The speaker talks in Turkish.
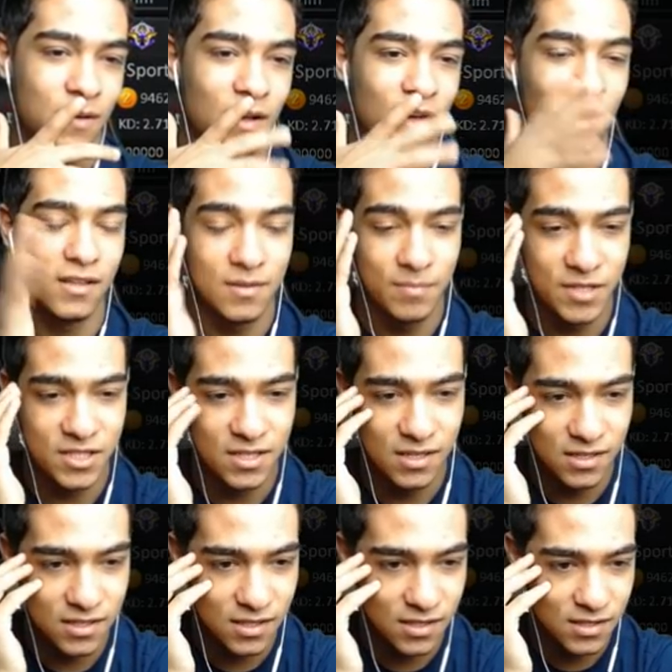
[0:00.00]
Hadi bir
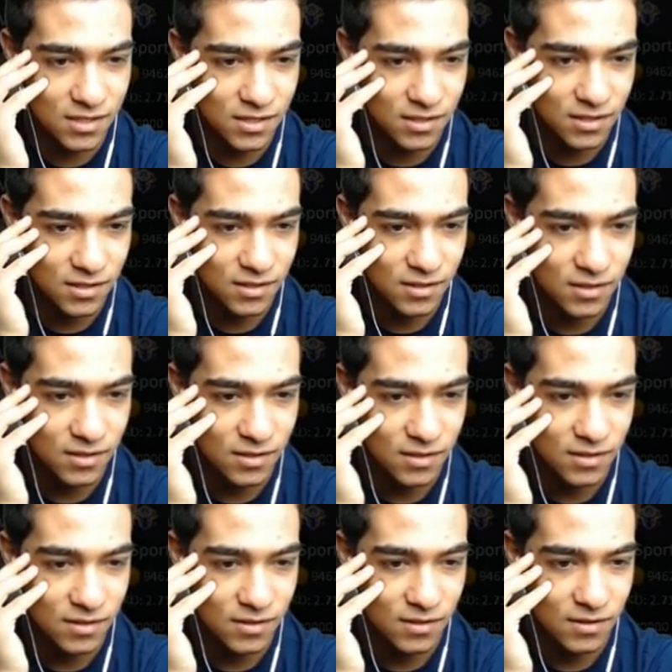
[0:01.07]
sınırsız.
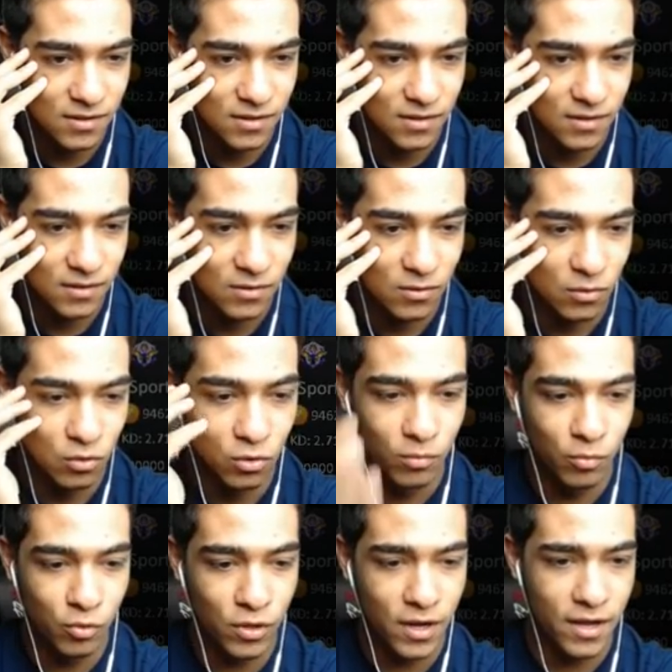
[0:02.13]
Oğlum
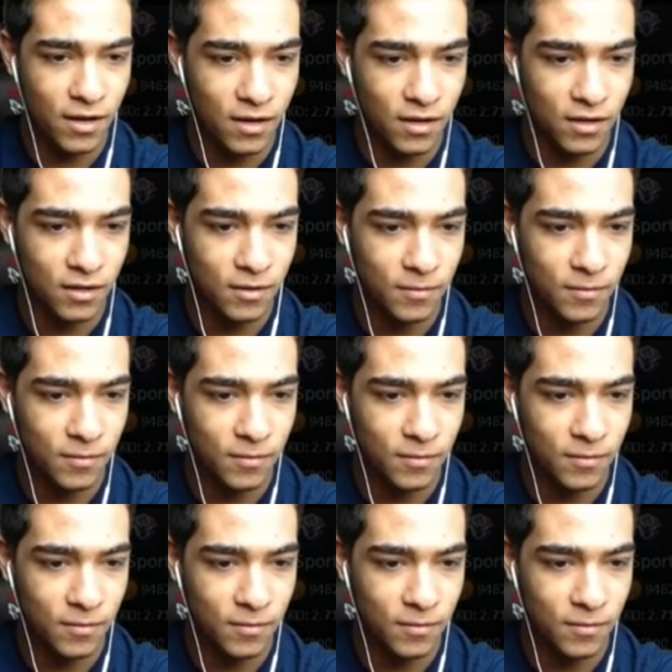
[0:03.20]
bu ne ya?